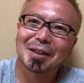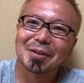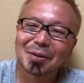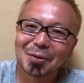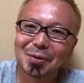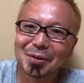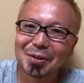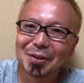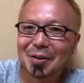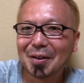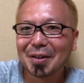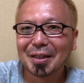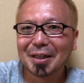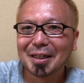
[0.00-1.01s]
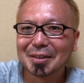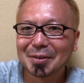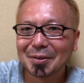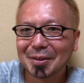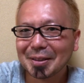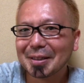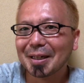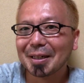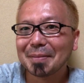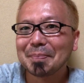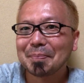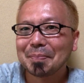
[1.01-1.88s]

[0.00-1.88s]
いくとこういう発想ですから